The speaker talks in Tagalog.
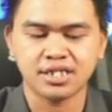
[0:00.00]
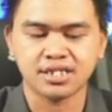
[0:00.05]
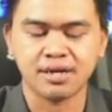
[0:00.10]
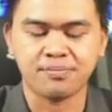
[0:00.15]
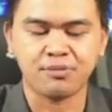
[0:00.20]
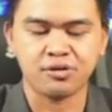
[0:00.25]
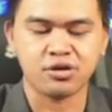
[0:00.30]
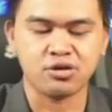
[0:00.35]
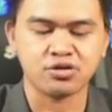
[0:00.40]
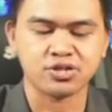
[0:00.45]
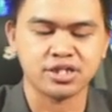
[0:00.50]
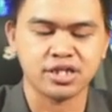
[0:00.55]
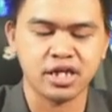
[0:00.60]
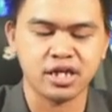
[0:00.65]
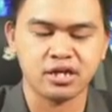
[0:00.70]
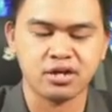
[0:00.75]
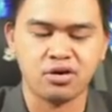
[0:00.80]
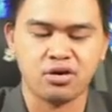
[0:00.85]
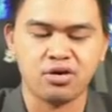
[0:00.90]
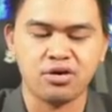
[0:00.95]
sa Purok
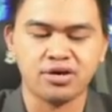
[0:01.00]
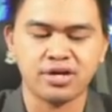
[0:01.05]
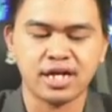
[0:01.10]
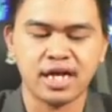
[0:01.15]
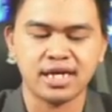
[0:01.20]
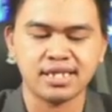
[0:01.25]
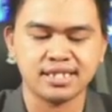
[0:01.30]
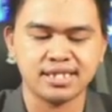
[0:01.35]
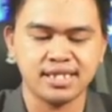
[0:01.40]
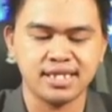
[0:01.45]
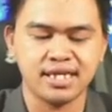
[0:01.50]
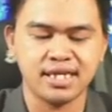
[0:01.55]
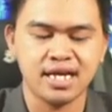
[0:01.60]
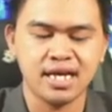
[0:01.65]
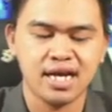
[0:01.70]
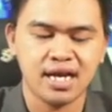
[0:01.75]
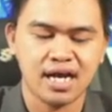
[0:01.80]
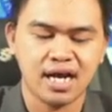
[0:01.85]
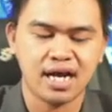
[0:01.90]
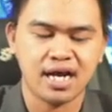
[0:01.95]
5 na
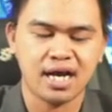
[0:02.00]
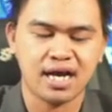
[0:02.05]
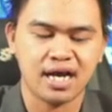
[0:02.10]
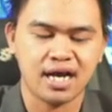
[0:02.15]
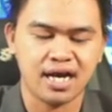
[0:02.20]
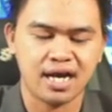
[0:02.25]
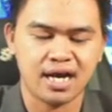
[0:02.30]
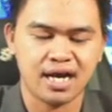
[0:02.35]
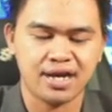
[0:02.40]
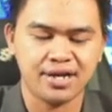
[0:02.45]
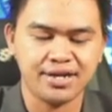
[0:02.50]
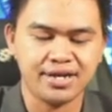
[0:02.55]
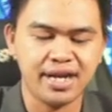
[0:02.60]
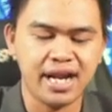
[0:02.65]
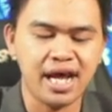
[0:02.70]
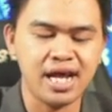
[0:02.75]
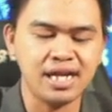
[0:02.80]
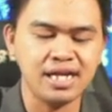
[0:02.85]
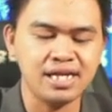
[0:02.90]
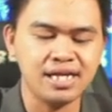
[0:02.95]
si uh,
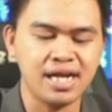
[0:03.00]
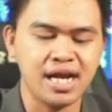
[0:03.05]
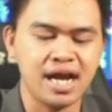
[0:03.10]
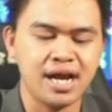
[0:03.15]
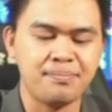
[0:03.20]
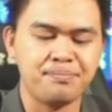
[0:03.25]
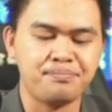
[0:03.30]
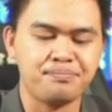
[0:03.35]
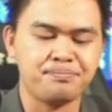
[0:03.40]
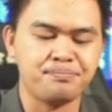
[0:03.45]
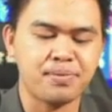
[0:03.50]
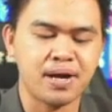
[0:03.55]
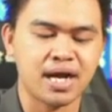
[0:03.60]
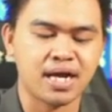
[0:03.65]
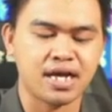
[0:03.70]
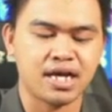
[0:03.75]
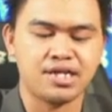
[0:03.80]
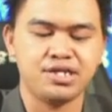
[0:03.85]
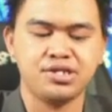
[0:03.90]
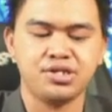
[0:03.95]
Nelia
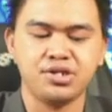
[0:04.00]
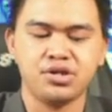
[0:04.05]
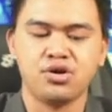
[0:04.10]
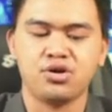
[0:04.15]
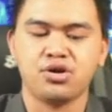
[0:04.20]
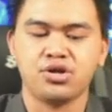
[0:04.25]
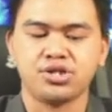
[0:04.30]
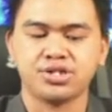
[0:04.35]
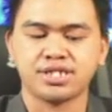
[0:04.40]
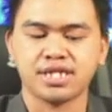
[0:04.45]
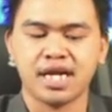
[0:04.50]
Pacanyor.